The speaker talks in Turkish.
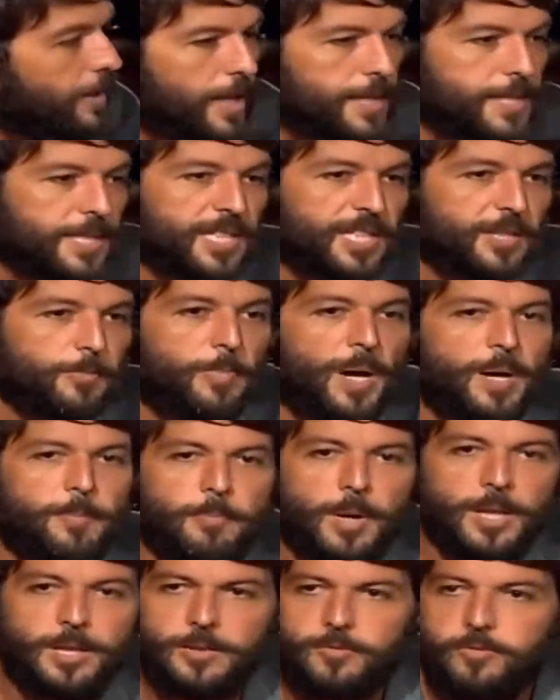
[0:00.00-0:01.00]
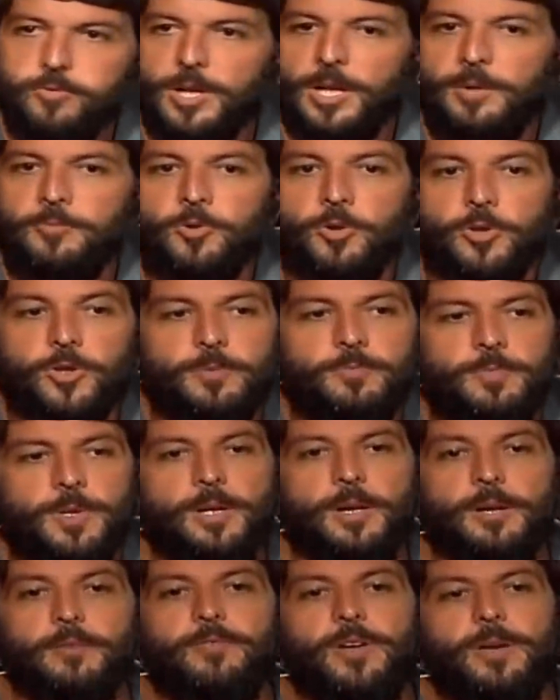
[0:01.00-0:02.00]
Dersin ki ben balık vuramıyorum
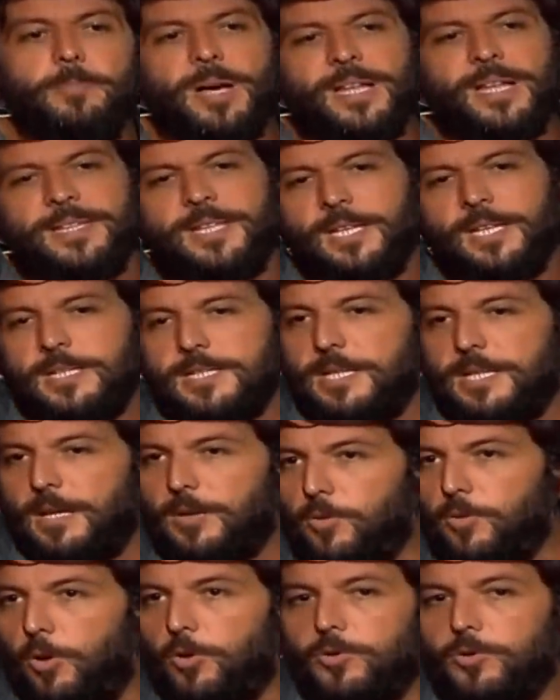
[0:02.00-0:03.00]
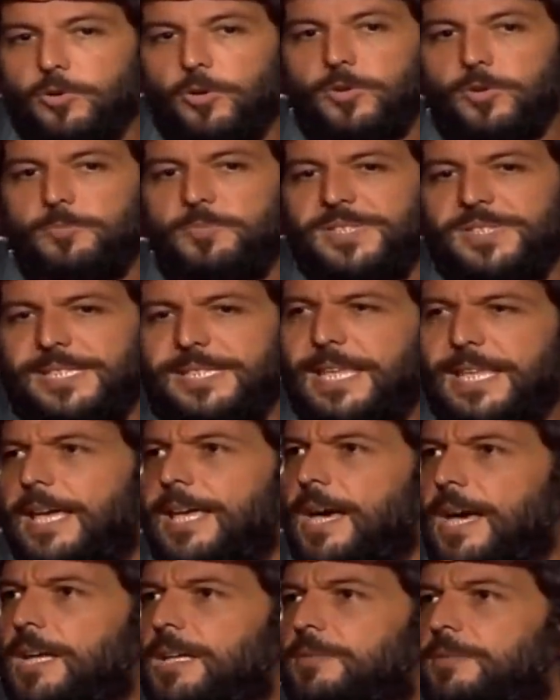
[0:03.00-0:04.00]
ve ben denizden korkuyorum. De
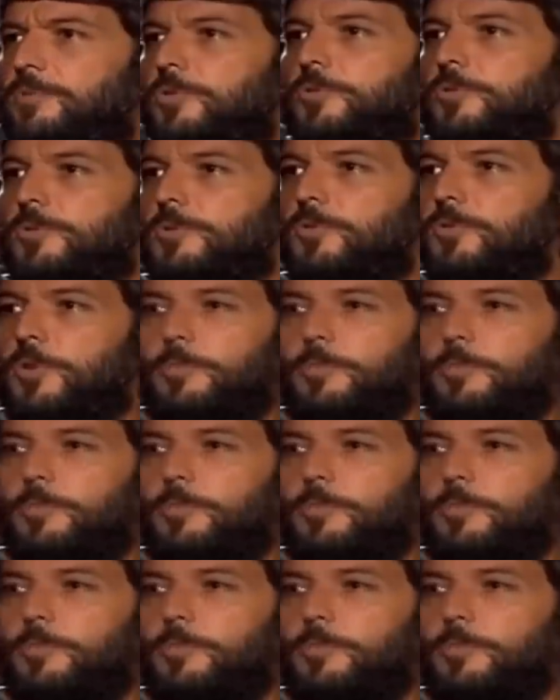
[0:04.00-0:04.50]
yani bunu Tamam.